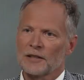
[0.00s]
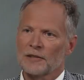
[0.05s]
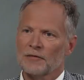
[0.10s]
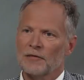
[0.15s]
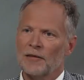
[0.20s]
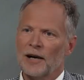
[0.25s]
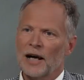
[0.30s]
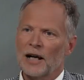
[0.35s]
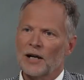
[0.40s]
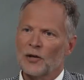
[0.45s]

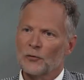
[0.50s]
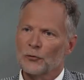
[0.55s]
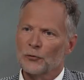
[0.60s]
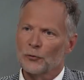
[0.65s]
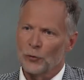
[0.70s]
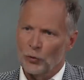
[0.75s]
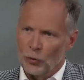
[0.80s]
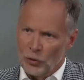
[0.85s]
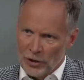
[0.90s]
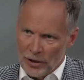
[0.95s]
Qual
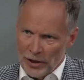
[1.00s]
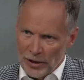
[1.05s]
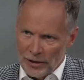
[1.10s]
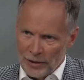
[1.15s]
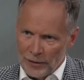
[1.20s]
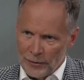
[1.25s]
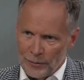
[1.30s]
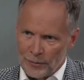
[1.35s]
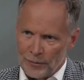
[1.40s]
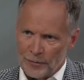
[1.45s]

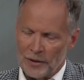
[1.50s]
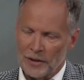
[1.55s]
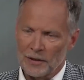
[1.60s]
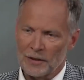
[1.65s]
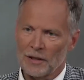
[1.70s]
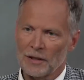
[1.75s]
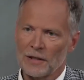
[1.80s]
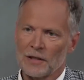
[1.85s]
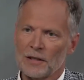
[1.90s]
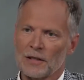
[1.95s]
vorher.
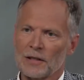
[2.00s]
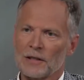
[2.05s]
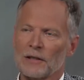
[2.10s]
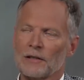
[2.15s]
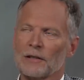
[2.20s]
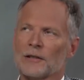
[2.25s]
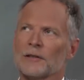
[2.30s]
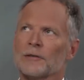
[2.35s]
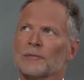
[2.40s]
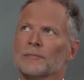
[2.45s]
Das heißt,
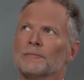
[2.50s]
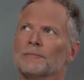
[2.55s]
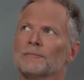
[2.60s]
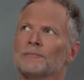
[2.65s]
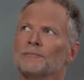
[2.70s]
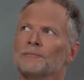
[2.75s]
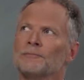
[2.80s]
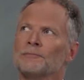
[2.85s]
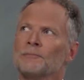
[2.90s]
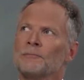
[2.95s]
ähm,
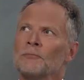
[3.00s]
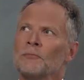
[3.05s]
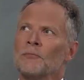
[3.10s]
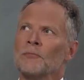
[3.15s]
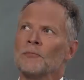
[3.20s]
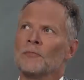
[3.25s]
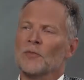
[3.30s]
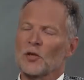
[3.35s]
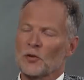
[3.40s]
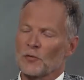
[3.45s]

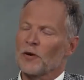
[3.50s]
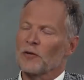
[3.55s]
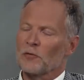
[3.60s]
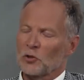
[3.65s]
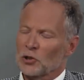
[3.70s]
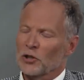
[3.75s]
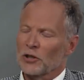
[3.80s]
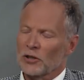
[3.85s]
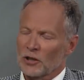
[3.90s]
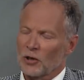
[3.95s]
das war
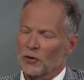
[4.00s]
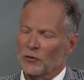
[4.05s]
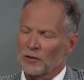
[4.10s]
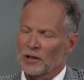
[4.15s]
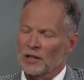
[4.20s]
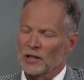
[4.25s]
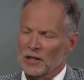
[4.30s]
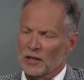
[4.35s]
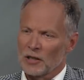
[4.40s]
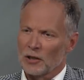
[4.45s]
wahrscheinlich auch
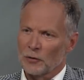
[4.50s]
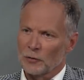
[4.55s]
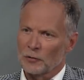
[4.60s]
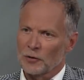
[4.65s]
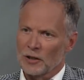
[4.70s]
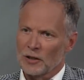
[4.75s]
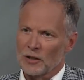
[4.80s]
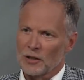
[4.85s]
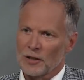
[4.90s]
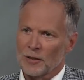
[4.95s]
während des
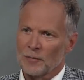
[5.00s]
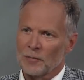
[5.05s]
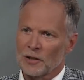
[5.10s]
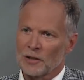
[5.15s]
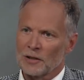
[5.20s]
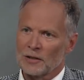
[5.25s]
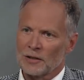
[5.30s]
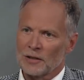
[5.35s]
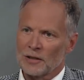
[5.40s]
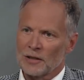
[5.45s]
Auftrittes,
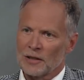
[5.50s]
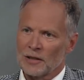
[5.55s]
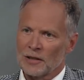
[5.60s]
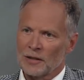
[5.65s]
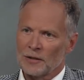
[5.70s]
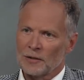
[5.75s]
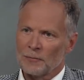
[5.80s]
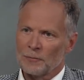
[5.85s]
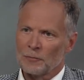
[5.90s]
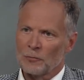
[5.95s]
aber
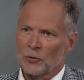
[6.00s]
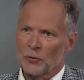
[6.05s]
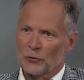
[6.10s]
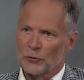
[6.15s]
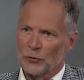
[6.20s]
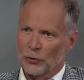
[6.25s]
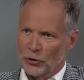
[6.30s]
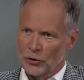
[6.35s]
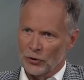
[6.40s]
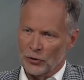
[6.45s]
die
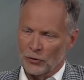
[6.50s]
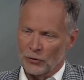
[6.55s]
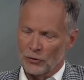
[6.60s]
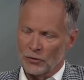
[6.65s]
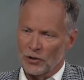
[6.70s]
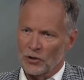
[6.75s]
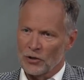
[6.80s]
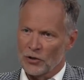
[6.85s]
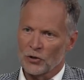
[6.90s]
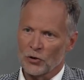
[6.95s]

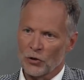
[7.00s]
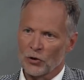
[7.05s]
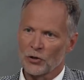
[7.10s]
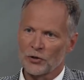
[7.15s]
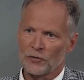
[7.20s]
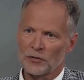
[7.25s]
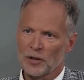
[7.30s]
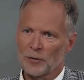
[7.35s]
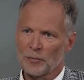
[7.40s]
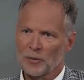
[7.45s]
Befürchtung, es
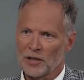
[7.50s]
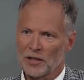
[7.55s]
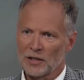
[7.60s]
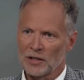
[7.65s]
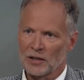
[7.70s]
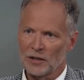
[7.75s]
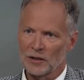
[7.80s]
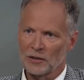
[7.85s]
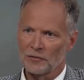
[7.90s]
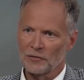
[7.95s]
könnte wieder
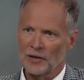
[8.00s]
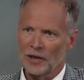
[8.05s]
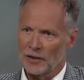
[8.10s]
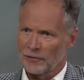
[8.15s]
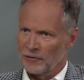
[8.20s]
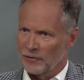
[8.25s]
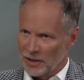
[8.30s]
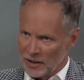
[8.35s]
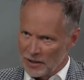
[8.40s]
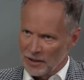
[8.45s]
passieren, war,
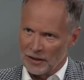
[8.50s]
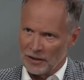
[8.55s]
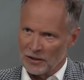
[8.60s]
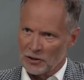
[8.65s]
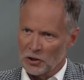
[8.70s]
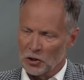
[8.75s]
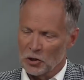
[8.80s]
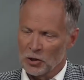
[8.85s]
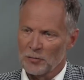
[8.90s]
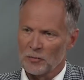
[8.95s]
war das
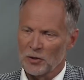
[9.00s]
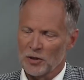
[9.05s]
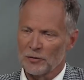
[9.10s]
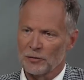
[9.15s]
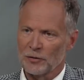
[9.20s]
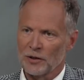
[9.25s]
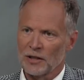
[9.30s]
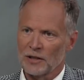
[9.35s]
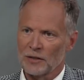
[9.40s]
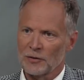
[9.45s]
eigentlich die schlimmste
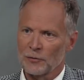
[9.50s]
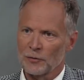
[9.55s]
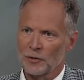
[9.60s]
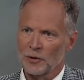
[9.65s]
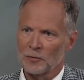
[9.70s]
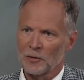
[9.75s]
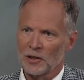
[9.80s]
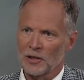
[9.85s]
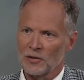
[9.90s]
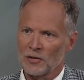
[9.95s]
Phase von
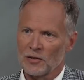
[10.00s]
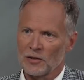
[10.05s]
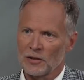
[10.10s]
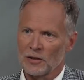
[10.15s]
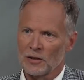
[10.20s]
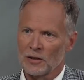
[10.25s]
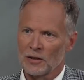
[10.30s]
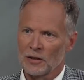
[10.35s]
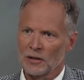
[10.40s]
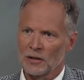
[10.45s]
dem
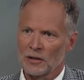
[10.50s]
Ganzen?